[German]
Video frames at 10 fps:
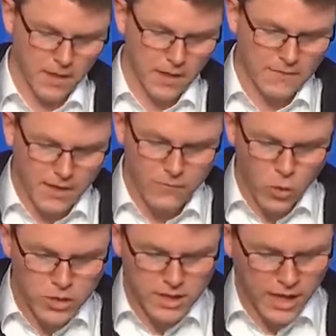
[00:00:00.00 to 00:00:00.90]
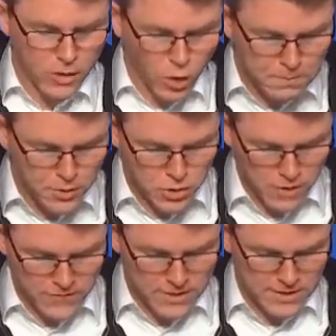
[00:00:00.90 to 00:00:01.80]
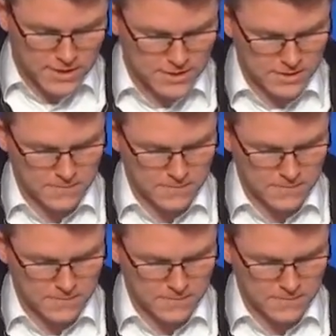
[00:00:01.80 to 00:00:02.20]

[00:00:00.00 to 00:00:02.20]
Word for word: weil Wohnen ein Grundbedürfnis ist